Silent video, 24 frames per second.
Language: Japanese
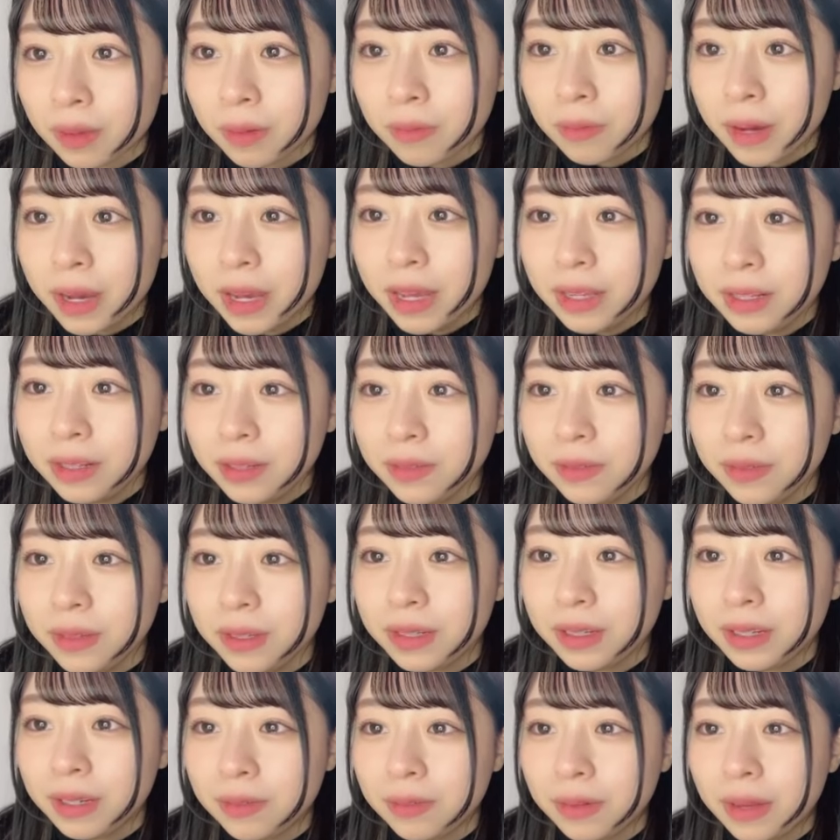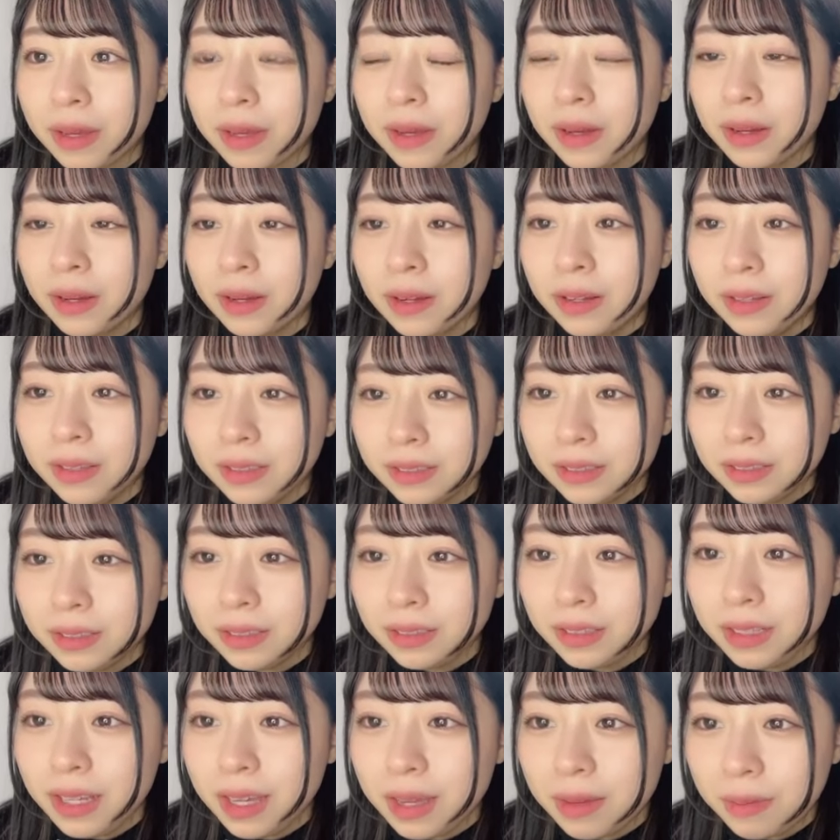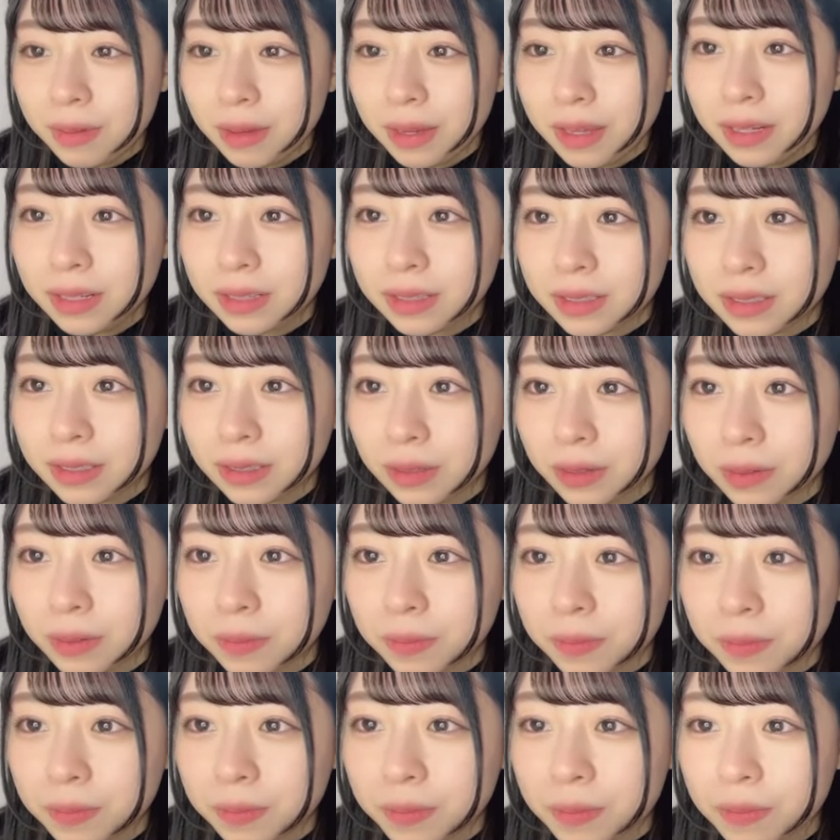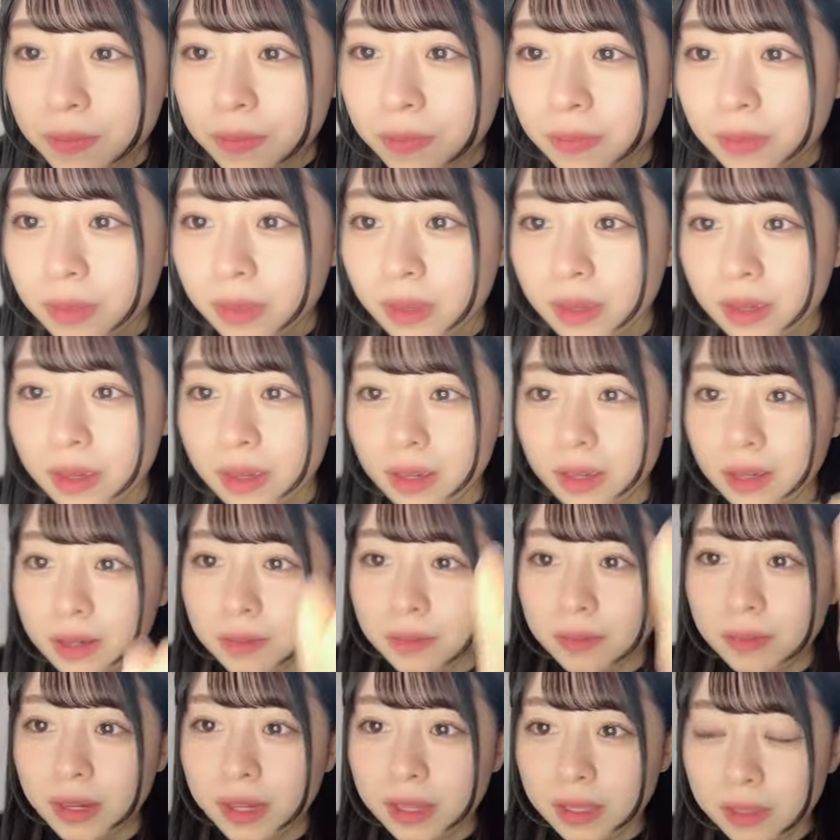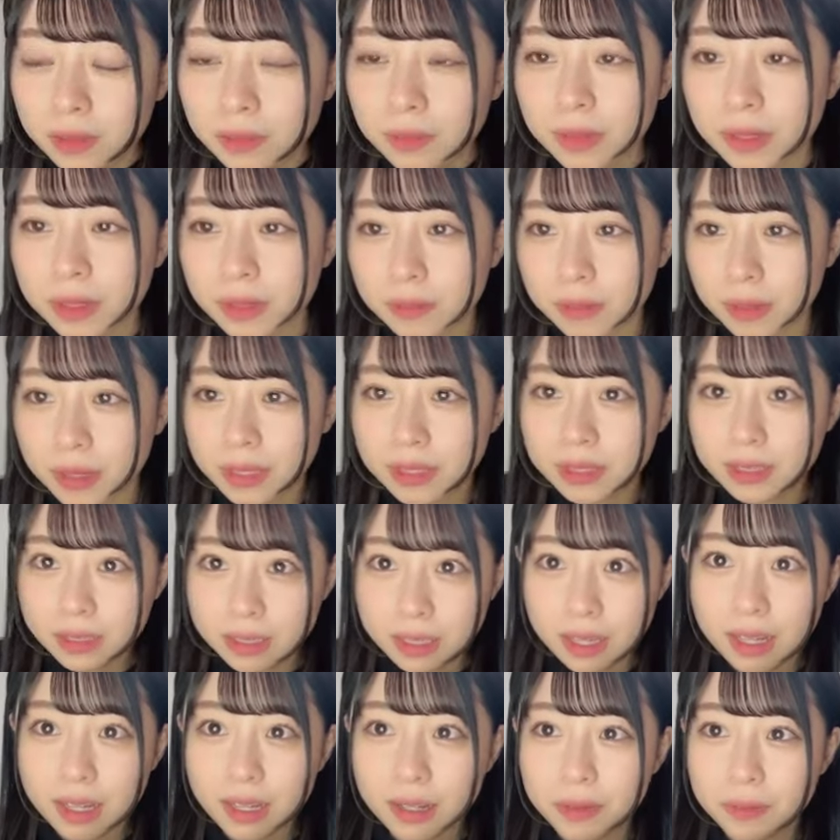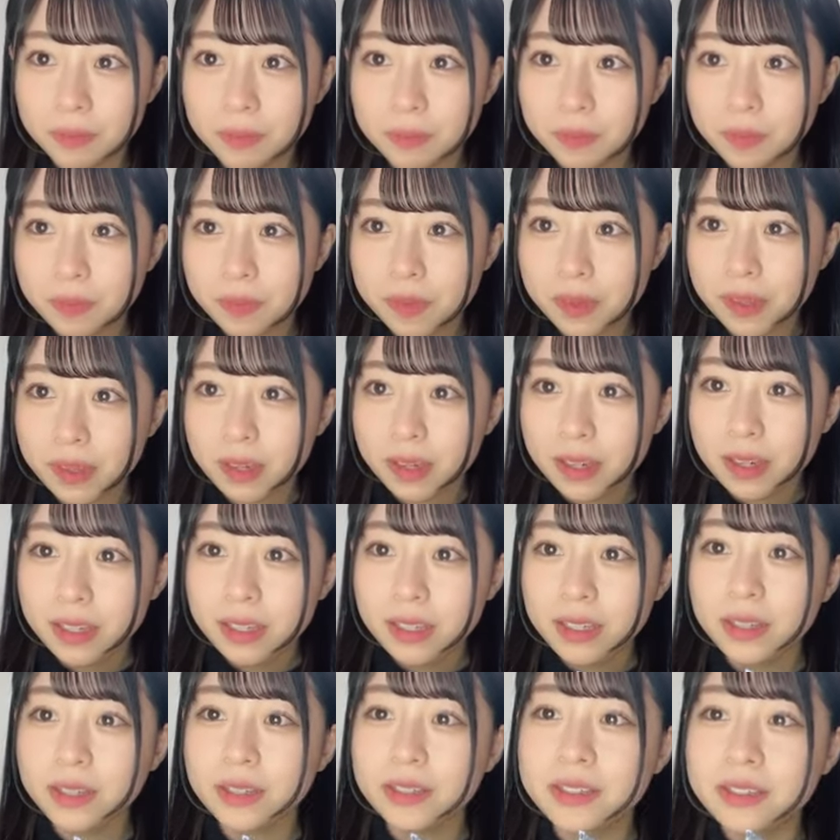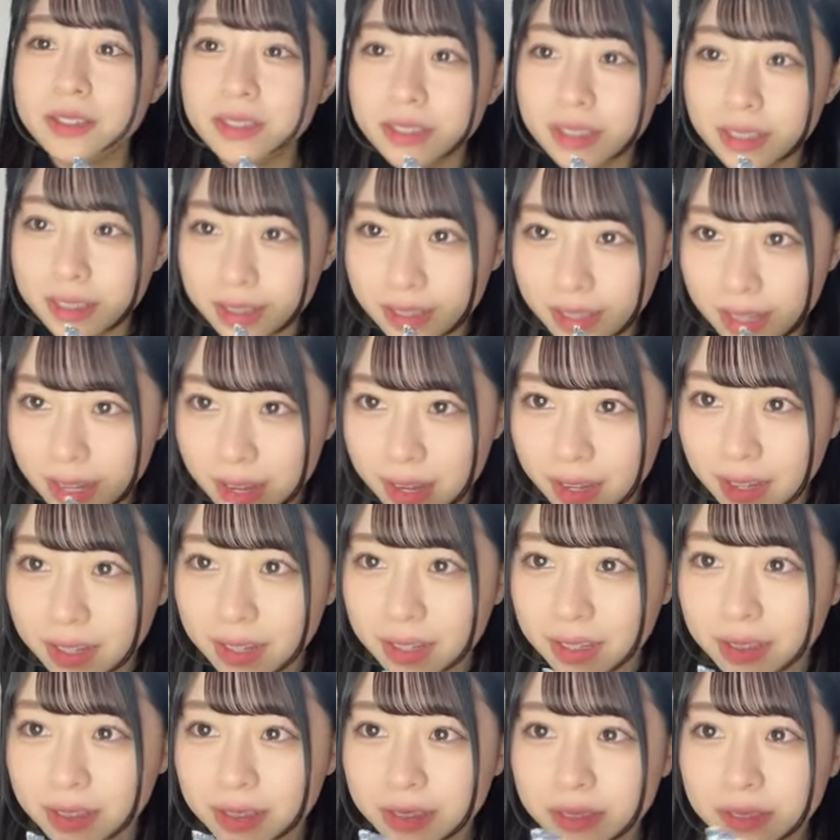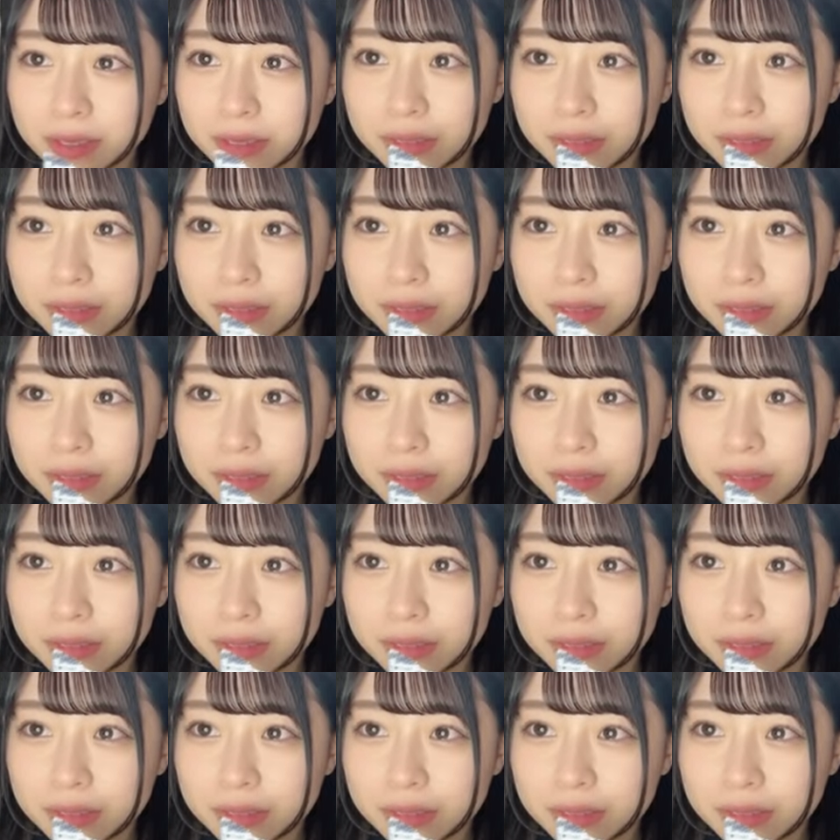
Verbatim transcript: 前のめりやばい本当にやばいですよ前のめりめっちゃ良すぎて